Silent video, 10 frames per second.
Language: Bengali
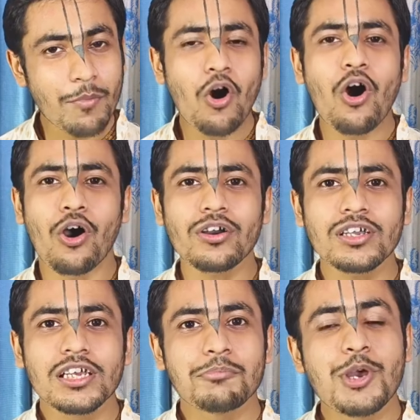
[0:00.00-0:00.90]
এবং
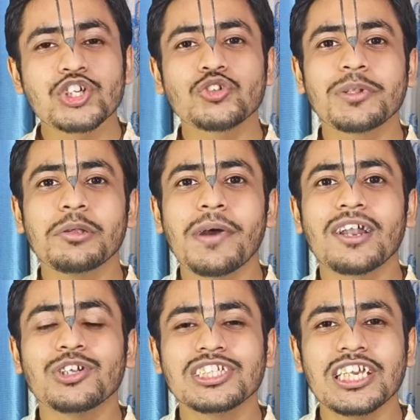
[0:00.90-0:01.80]

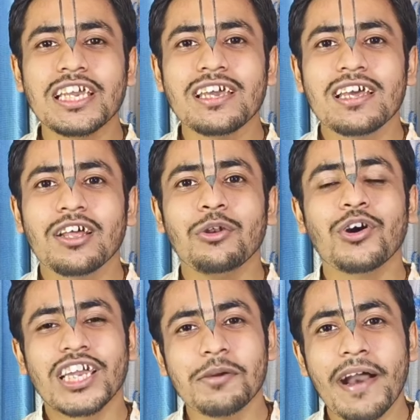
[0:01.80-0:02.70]
বৃহস্পতিবার হচ্ছে
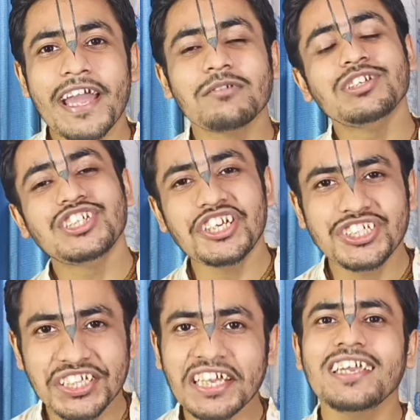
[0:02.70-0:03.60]
লক্ষ্মী মায়ের
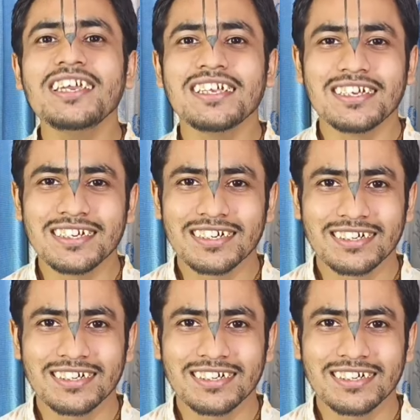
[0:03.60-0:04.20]
বিশেষ দিন